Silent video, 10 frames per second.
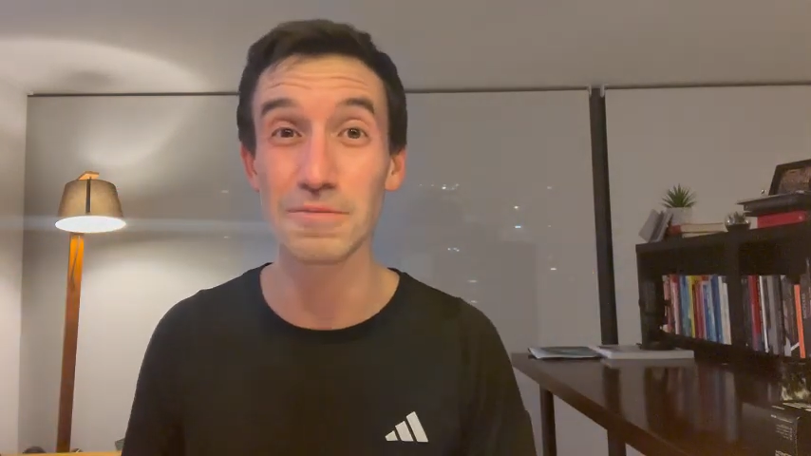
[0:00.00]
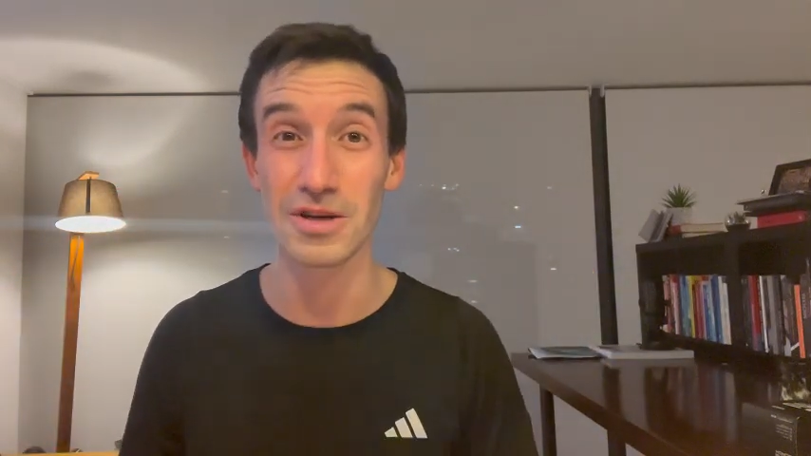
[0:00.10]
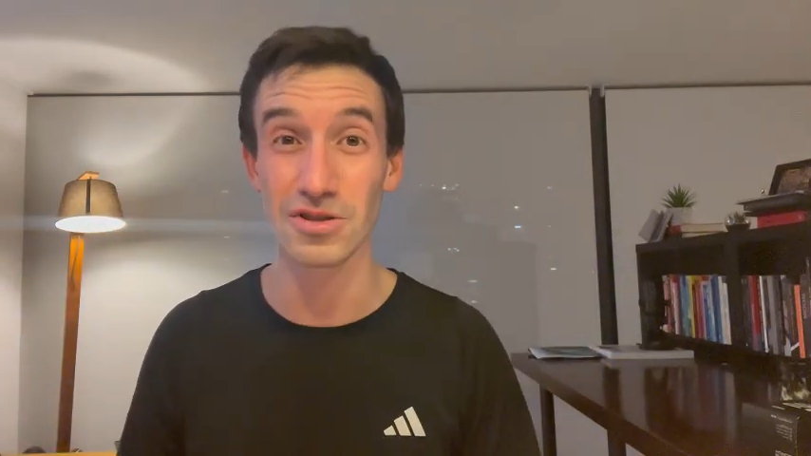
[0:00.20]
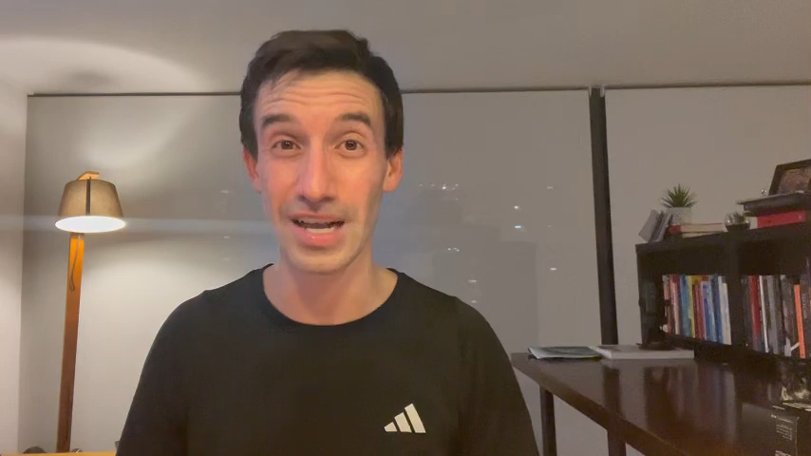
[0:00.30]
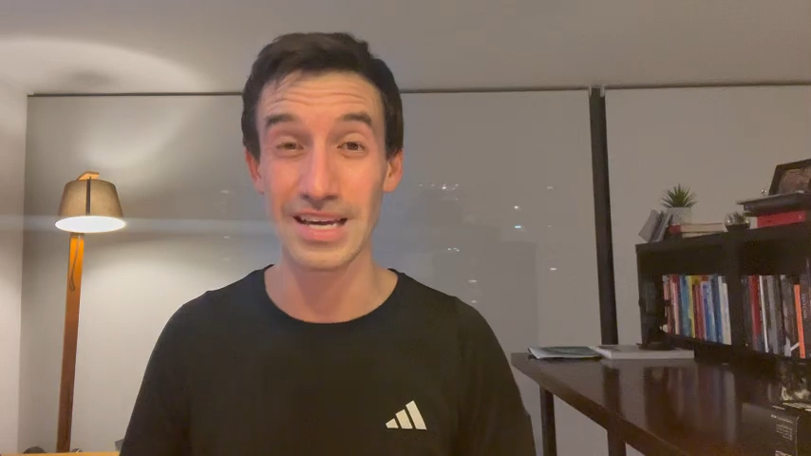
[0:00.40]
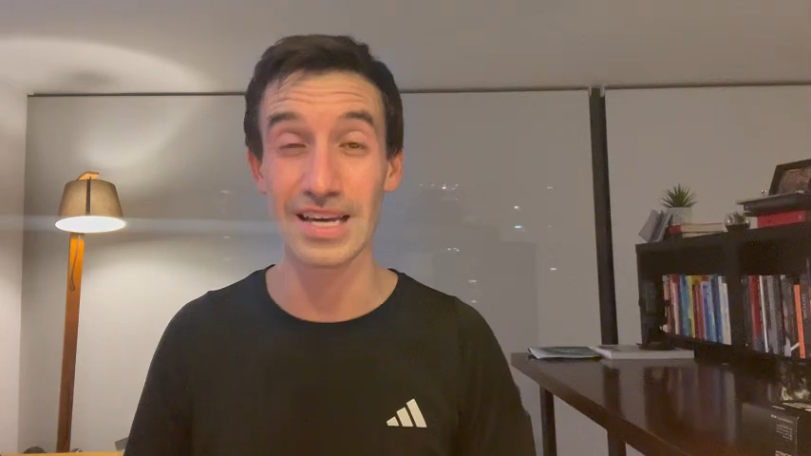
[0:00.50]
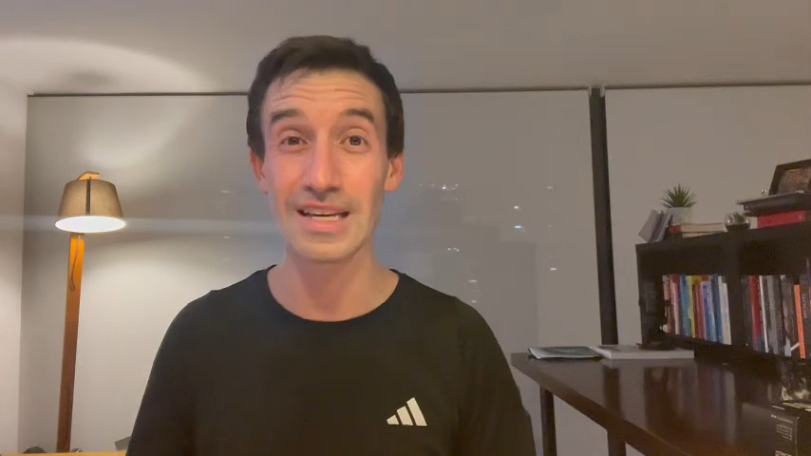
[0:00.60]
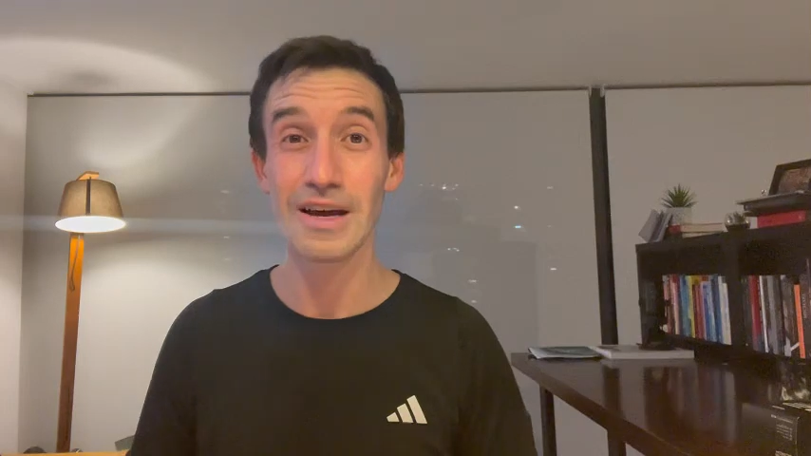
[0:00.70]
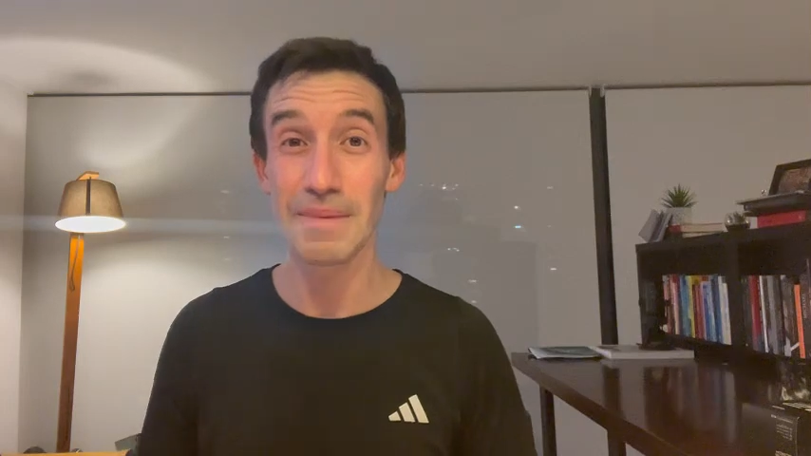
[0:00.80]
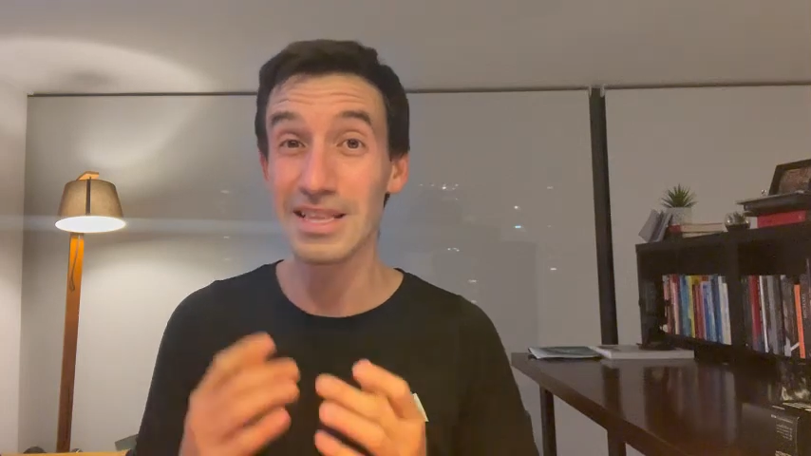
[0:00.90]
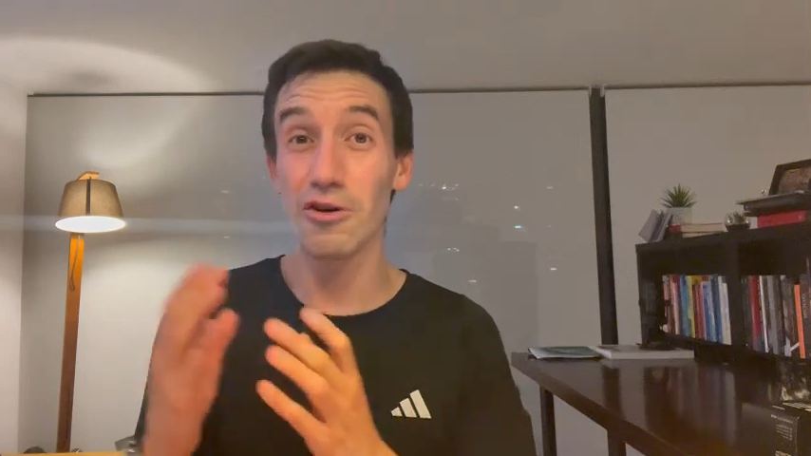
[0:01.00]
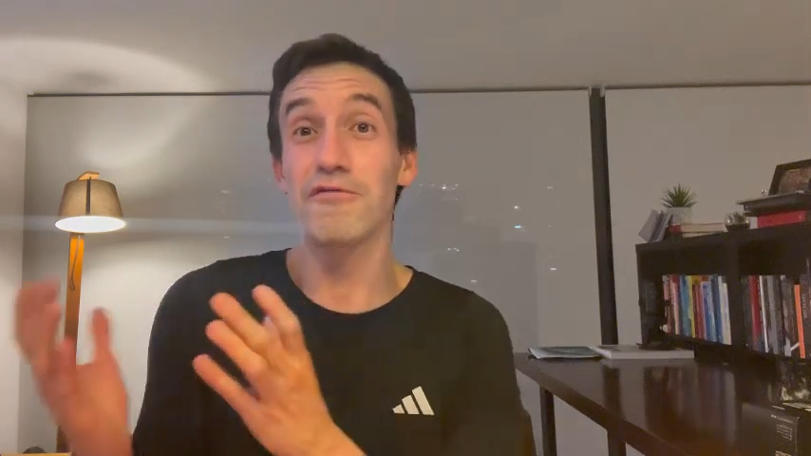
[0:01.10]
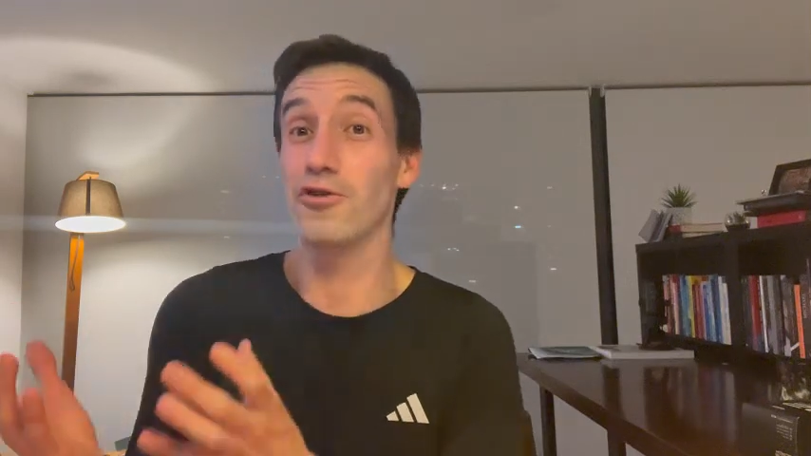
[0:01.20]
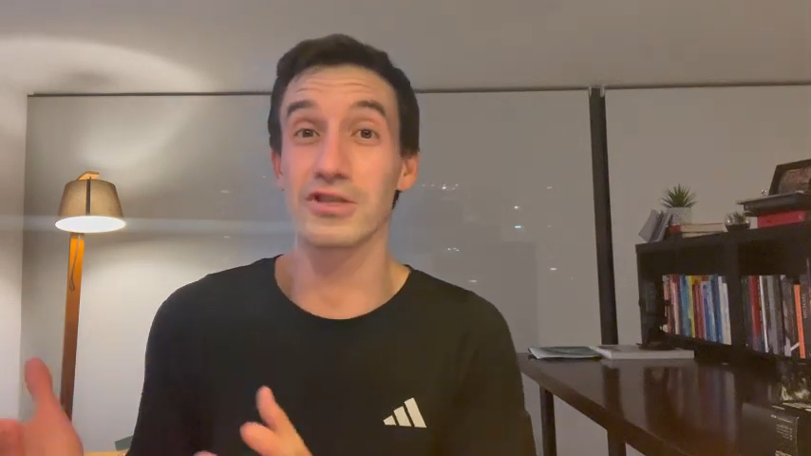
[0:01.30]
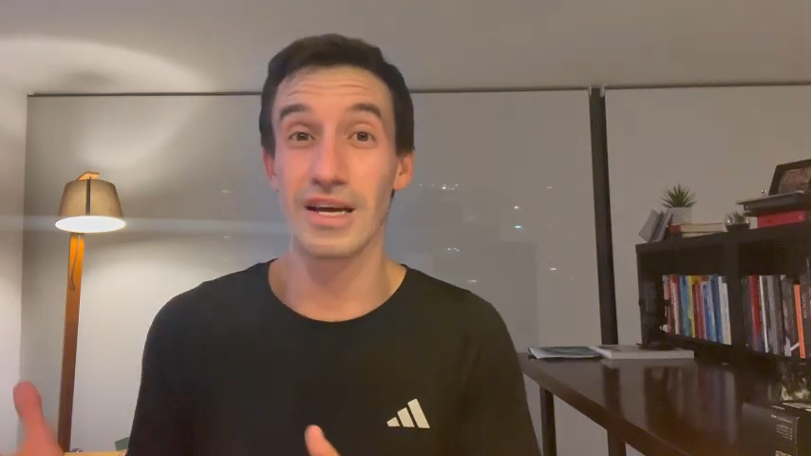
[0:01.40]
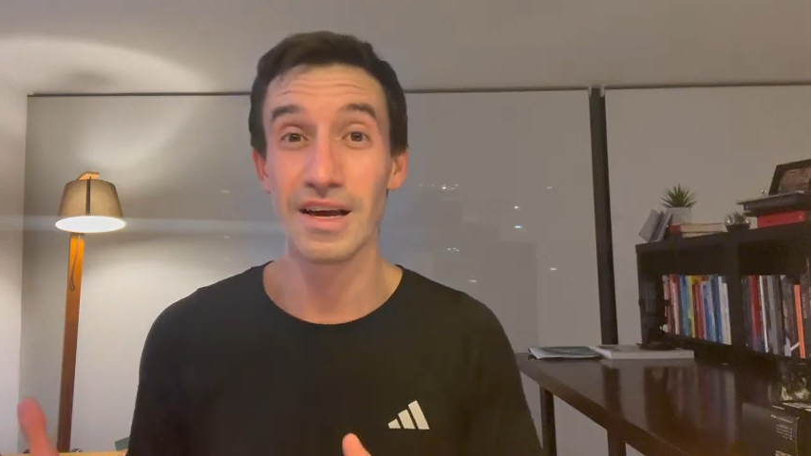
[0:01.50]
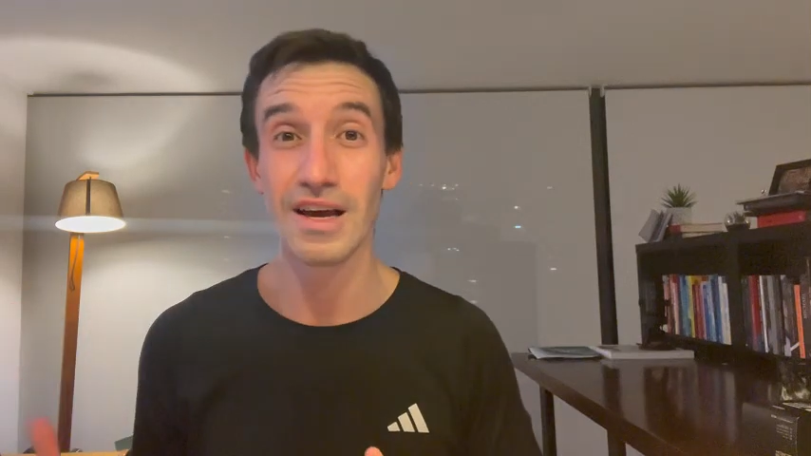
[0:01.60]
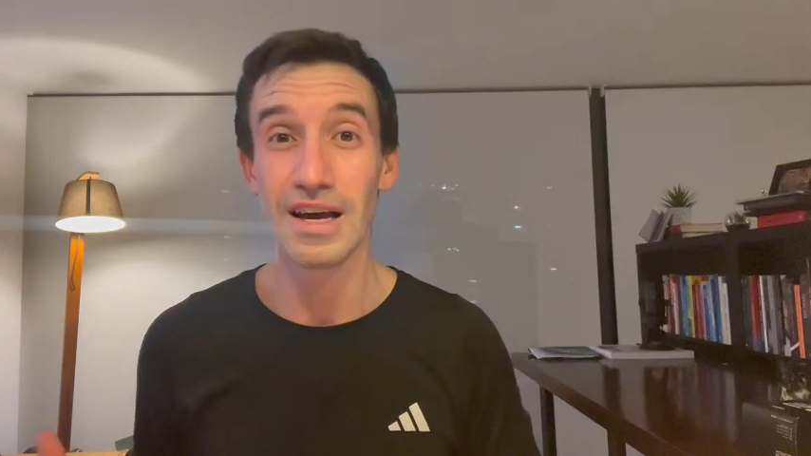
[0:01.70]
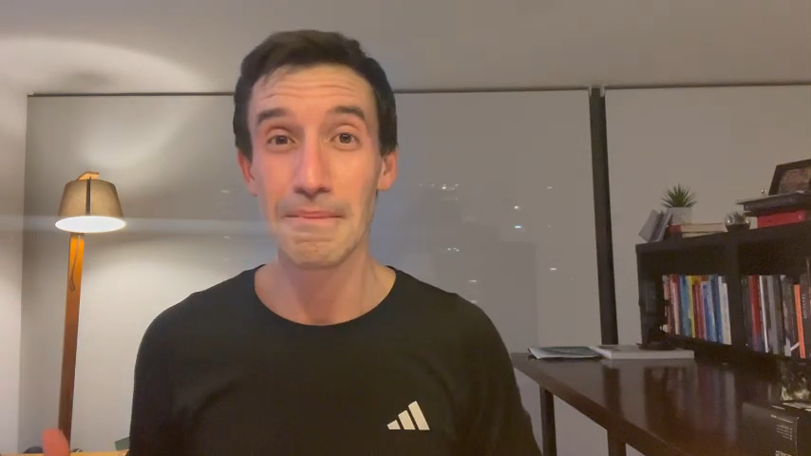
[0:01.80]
personajes, 22 voces,